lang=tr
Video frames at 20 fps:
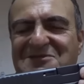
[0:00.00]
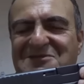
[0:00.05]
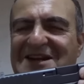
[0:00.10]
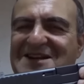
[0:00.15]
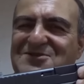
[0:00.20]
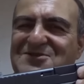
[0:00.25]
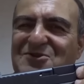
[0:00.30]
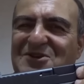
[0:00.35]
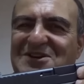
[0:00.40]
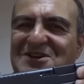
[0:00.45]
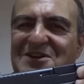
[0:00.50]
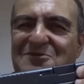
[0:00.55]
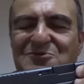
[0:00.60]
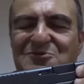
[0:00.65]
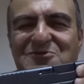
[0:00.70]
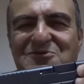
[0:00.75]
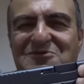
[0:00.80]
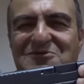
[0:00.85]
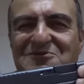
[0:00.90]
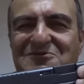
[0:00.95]
Biraz sonra da
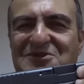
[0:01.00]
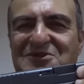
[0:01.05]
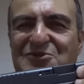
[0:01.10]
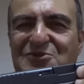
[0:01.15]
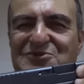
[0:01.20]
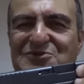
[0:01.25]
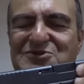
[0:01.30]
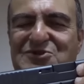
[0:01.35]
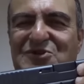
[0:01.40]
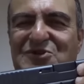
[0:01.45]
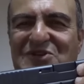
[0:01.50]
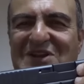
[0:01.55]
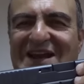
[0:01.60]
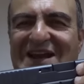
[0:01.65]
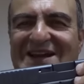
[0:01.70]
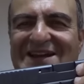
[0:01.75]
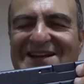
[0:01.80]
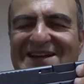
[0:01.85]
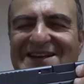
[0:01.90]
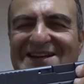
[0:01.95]
bu videonun
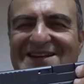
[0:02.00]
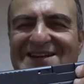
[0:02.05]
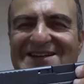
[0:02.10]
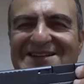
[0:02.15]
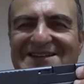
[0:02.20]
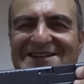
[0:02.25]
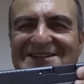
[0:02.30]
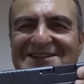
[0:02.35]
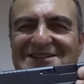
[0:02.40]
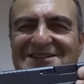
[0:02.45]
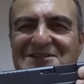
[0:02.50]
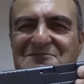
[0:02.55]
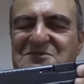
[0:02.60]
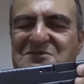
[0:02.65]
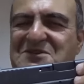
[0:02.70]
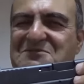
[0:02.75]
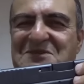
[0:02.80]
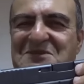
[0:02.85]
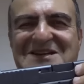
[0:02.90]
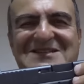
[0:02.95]
sonuna e,
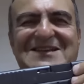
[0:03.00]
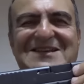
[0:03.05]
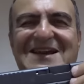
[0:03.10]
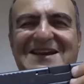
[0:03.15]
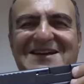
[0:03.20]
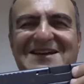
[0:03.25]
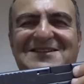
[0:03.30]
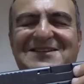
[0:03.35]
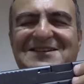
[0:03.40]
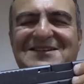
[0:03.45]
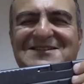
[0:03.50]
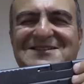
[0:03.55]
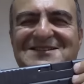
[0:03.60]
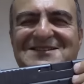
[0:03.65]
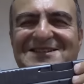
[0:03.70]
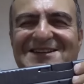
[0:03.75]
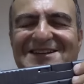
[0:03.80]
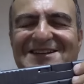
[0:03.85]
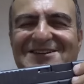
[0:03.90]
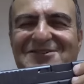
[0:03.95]
bir beş tane
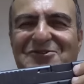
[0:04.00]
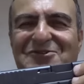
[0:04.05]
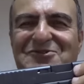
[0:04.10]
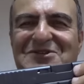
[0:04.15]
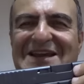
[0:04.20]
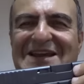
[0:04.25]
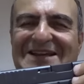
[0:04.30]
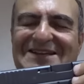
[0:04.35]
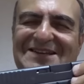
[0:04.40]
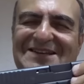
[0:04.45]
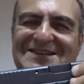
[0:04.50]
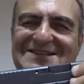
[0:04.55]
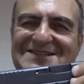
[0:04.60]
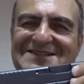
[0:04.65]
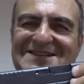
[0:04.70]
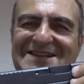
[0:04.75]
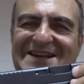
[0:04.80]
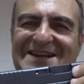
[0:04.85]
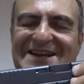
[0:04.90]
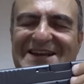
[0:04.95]
atarız. Onu da ekleriz.